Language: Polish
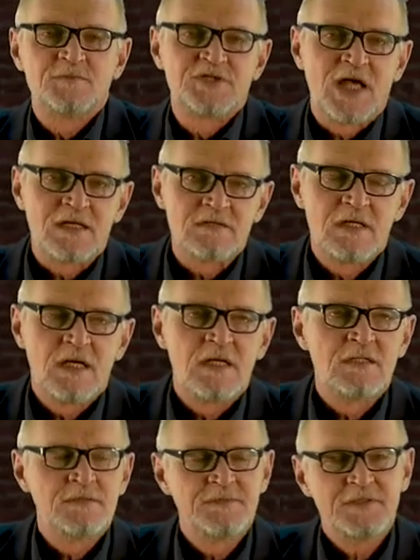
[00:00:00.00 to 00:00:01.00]

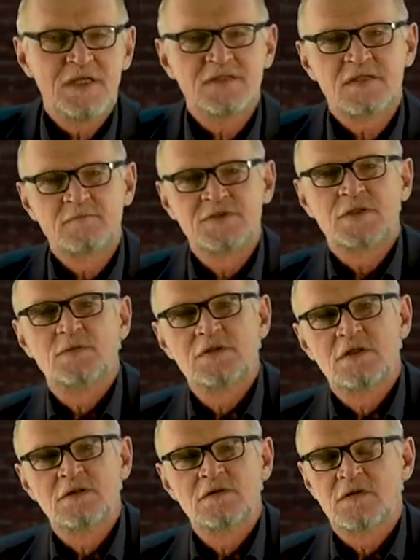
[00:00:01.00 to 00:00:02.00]
Czarnka nie jest jakimś
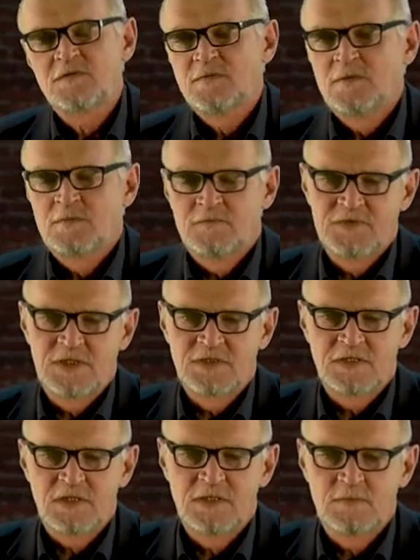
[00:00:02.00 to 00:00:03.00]
szczególnie doniosłym
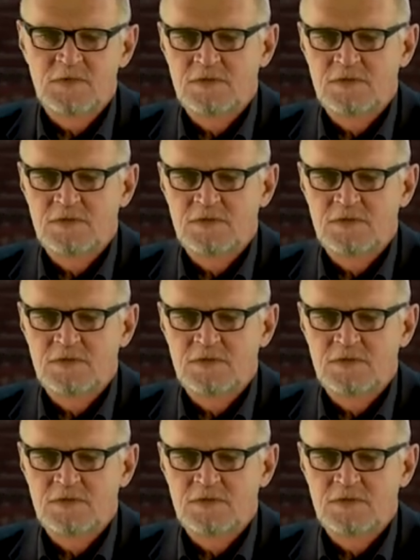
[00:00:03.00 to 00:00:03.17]
wydarzeniem.